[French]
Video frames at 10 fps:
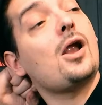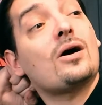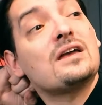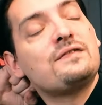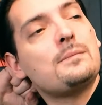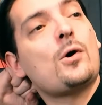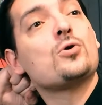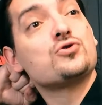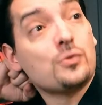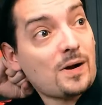Alors
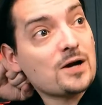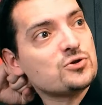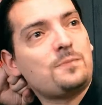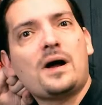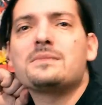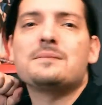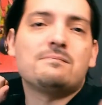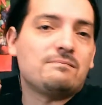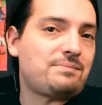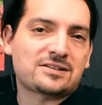évidemment, je parle, je parle, mais
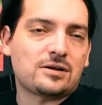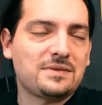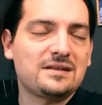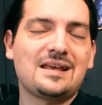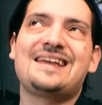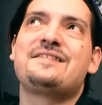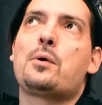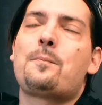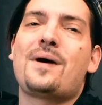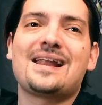Bart Gambin n'est
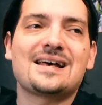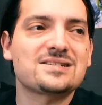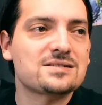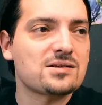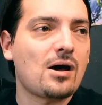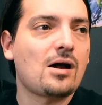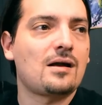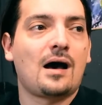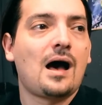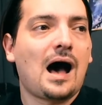évidemment pas la
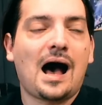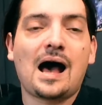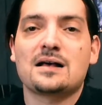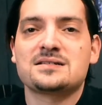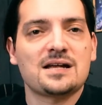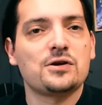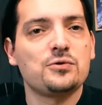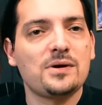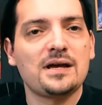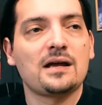seule à
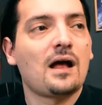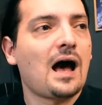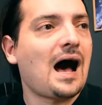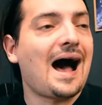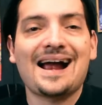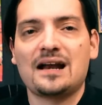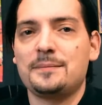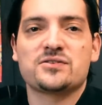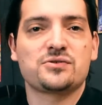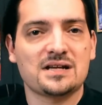saluer, à acclamer
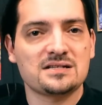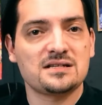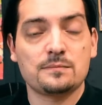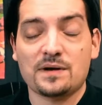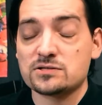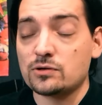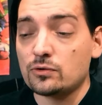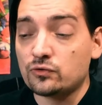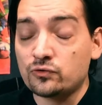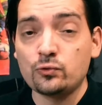dans ce casting parce
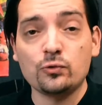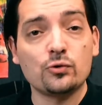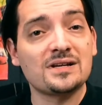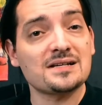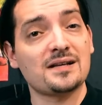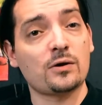que tout le cast est